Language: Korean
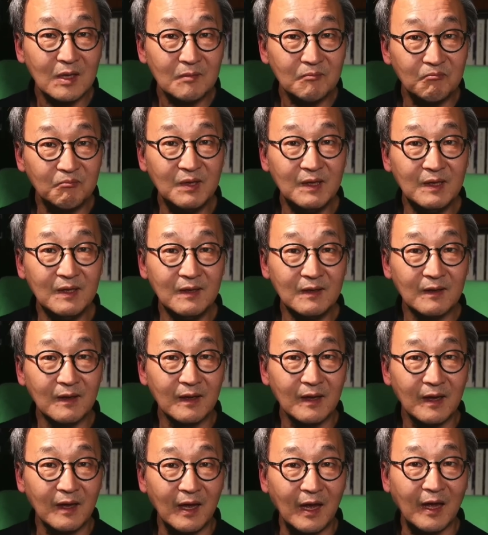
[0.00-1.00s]

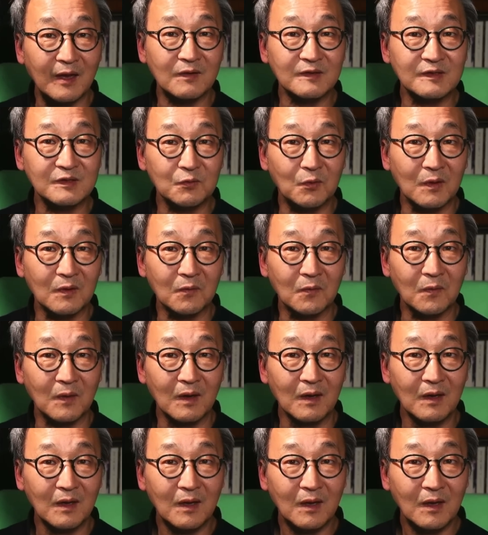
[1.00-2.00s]
미래
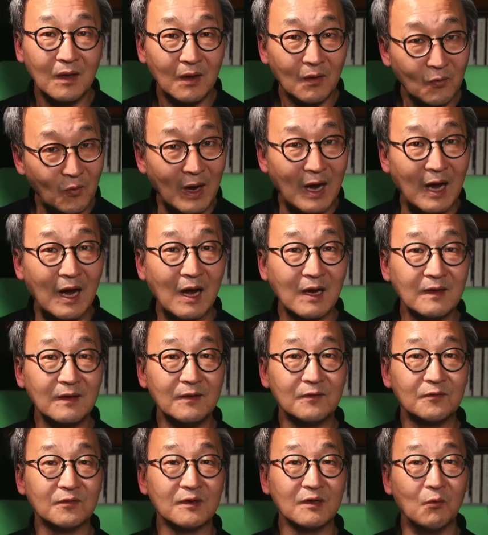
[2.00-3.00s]
에너지원과
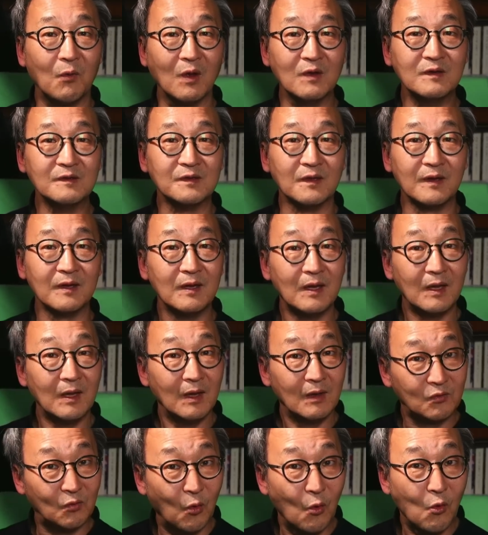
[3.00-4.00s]
과학기술의 원천에
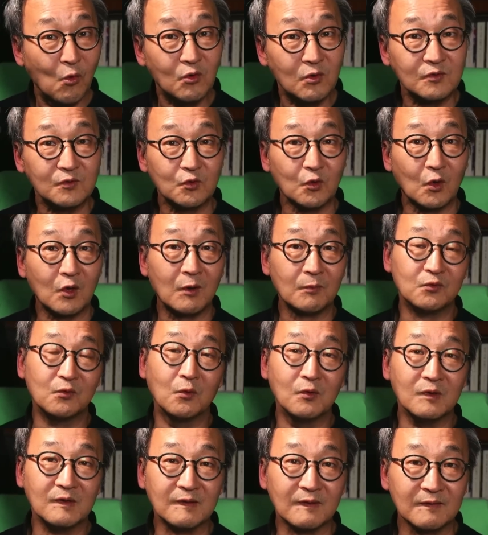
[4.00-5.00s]
돈을
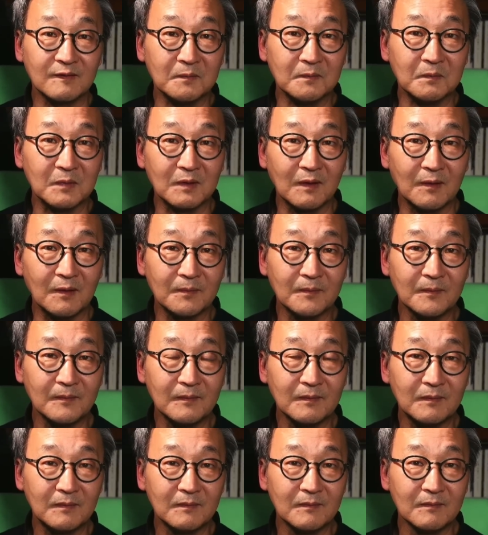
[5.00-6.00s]
쏟아부고 있었습니다.
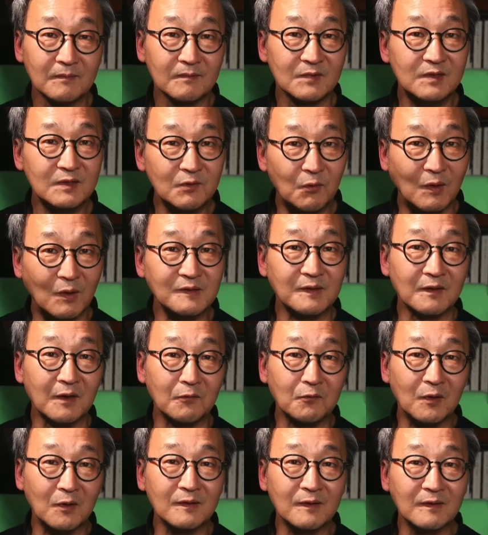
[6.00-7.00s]
그
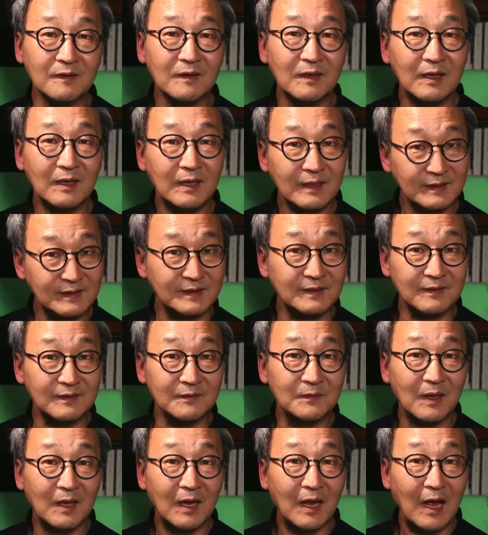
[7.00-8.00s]
원자력원은
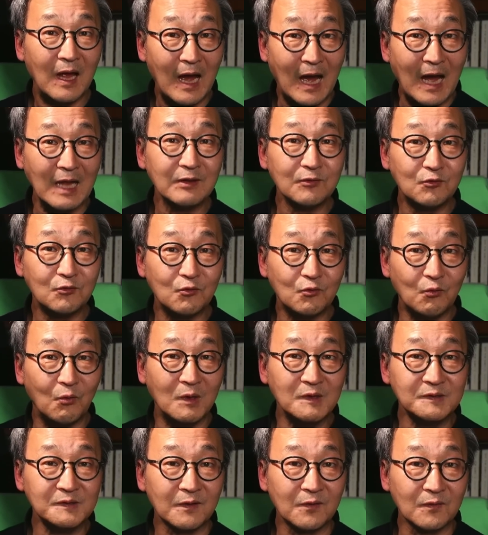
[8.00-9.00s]
지금
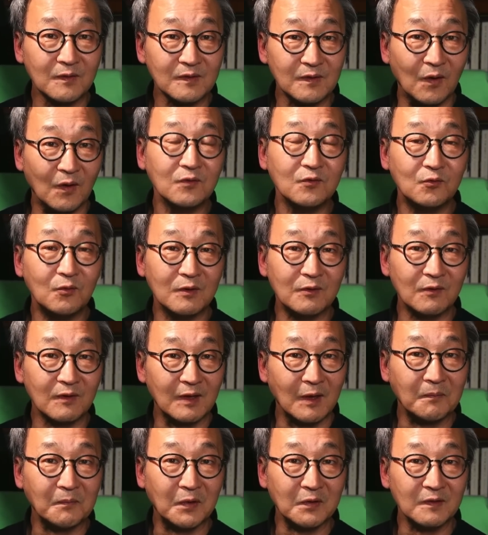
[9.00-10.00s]
한국원자력연구원으로
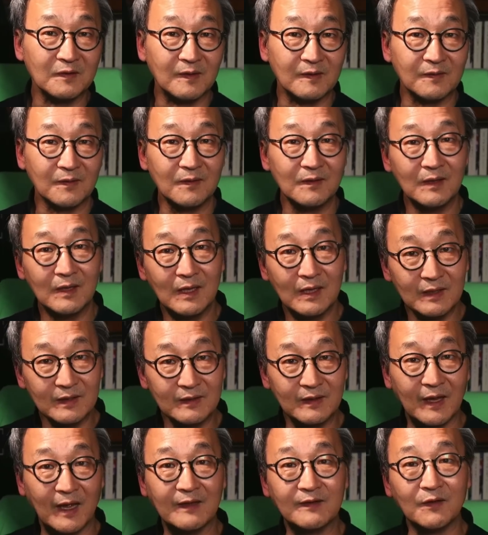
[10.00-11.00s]
개편이 돼서
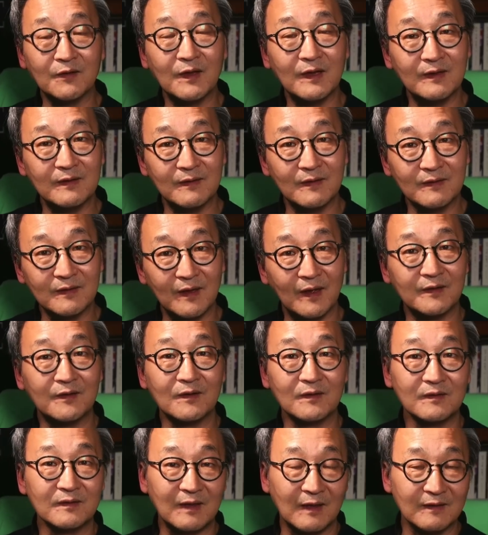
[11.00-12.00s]
대전에 있는
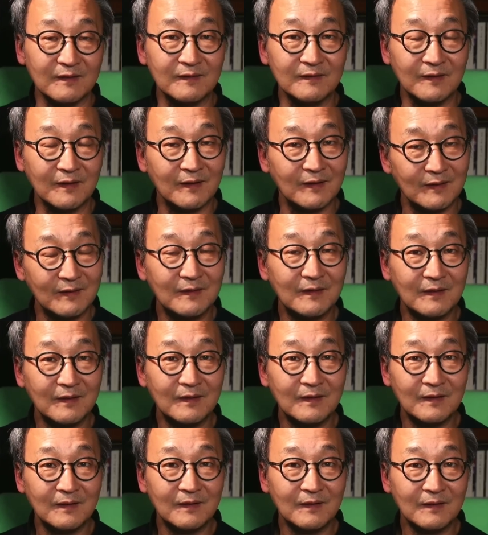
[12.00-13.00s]
대덕단지에
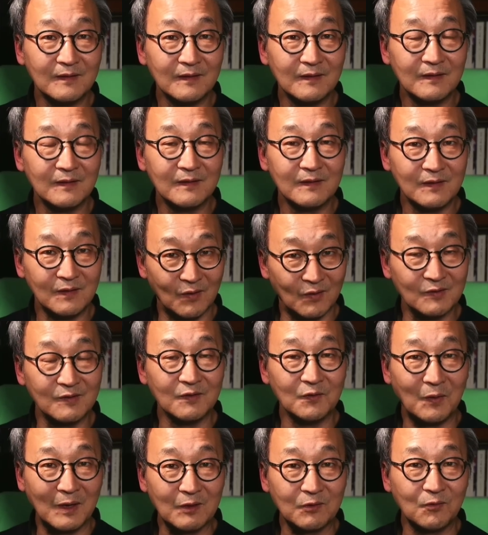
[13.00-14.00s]

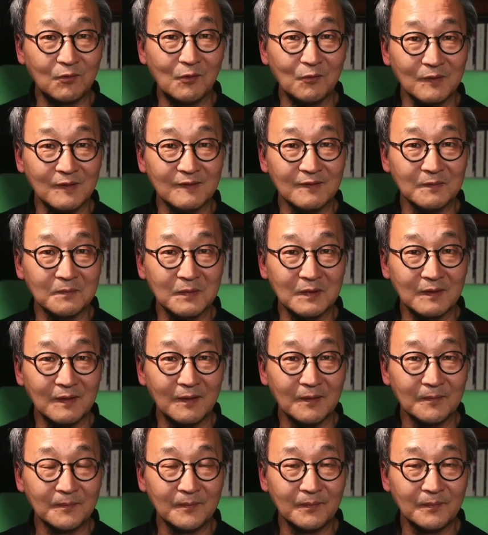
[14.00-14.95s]
여전히 활동하고 있습니다.